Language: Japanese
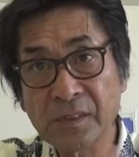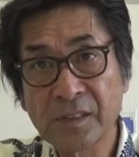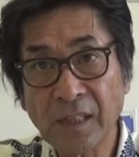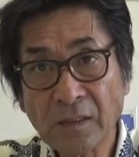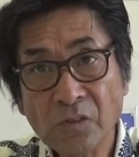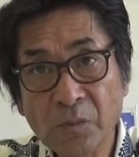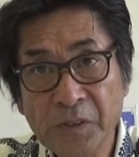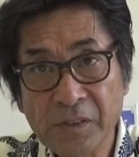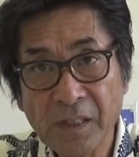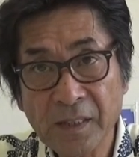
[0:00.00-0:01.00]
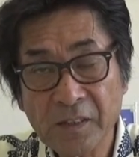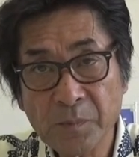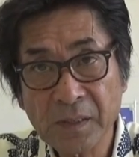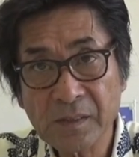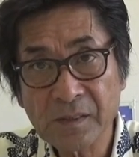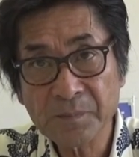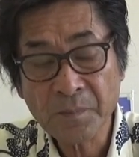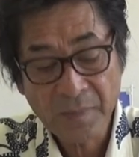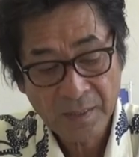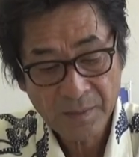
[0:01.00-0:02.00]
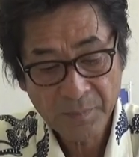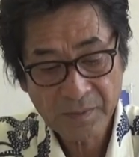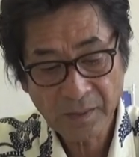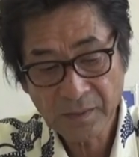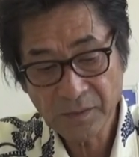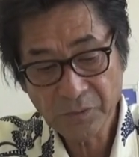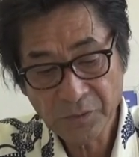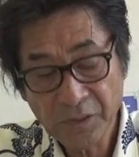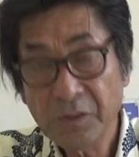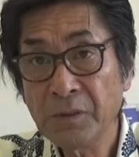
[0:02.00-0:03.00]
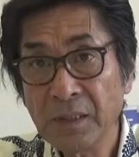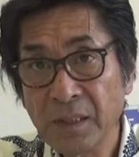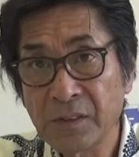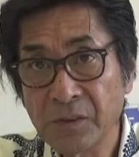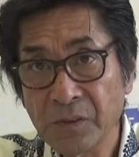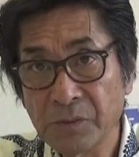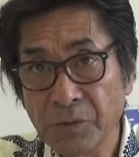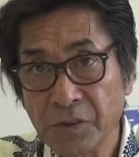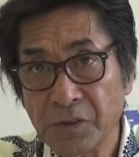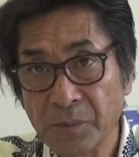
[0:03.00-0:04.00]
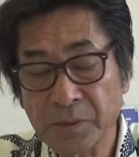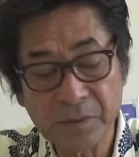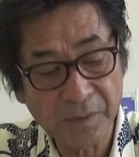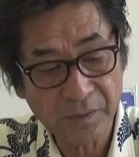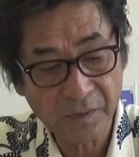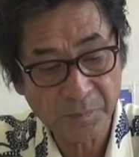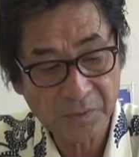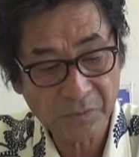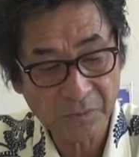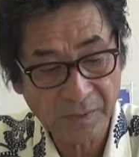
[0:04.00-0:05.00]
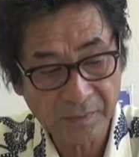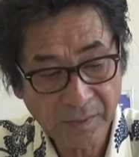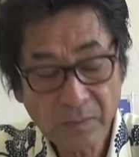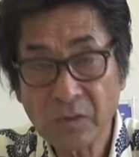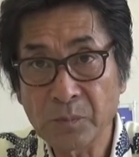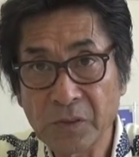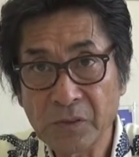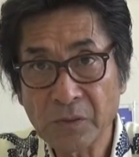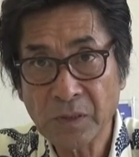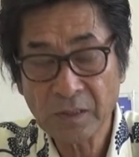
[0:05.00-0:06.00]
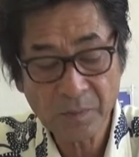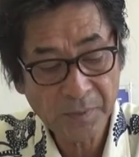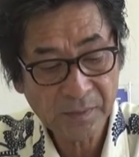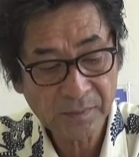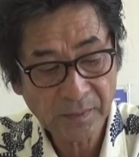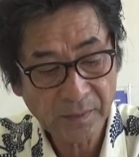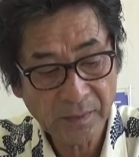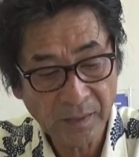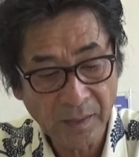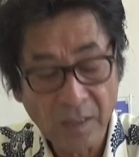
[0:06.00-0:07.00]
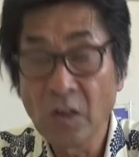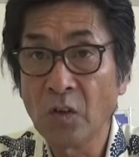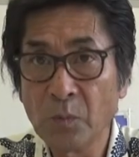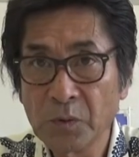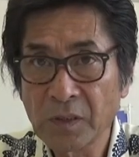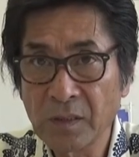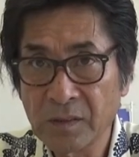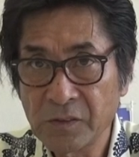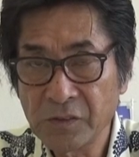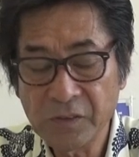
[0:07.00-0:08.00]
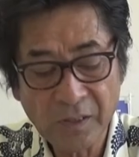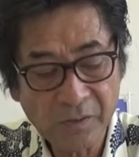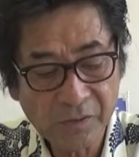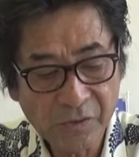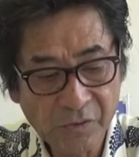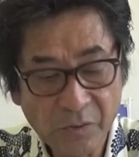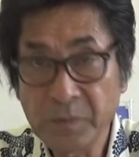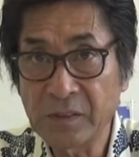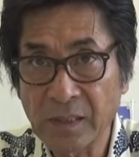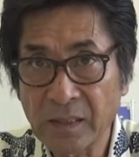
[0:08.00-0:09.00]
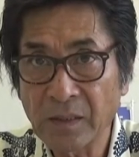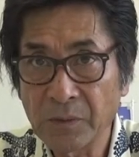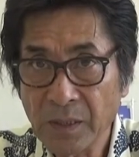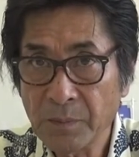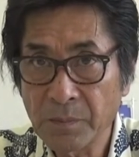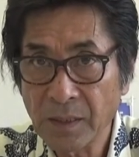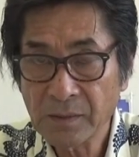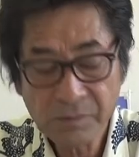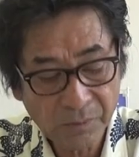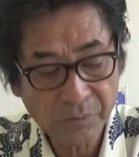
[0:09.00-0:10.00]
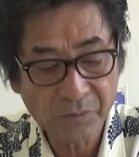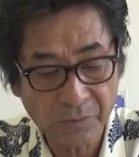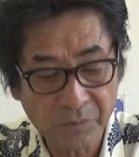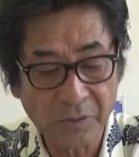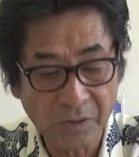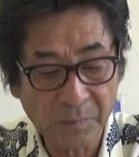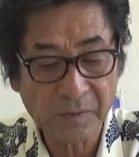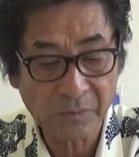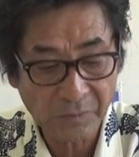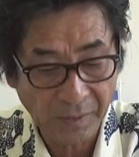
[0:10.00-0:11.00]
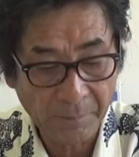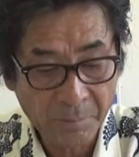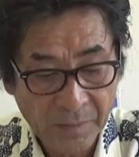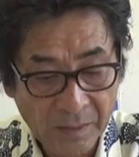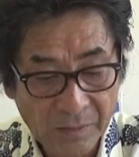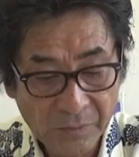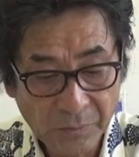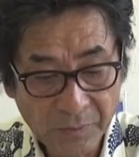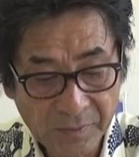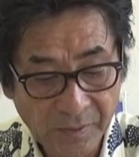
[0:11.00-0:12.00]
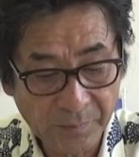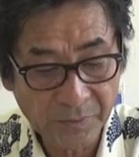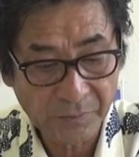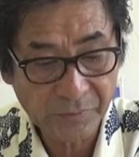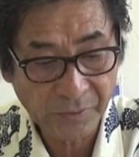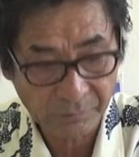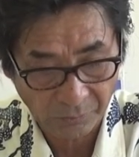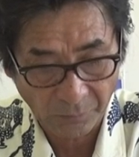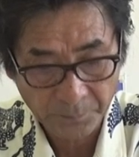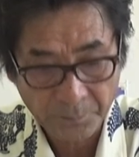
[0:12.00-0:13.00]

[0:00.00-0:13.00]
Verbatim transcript: ざっと水洗いします、まあ、最近のリールはね非常にウォッシャブルになってますのでざっと水をかけ回すだけで表についている塩水なんかをねまずは落とすことできますのでそこで錆を防ぐと、